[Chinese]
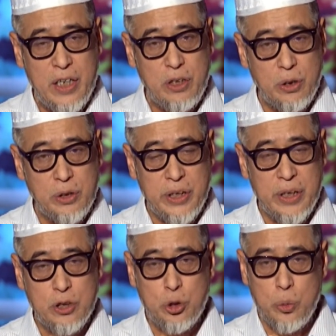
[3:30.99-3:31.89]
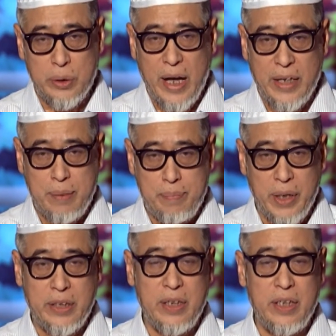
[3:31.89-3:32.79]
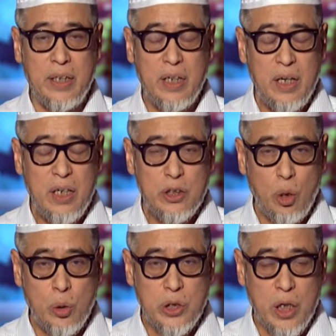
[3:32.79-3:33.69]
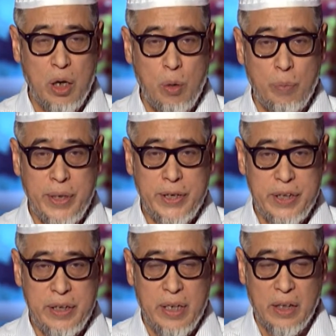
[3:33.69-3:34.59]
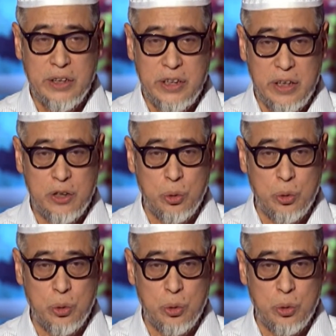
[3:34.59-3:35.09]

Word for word: 有几个重大的命题，都是和我们信仰基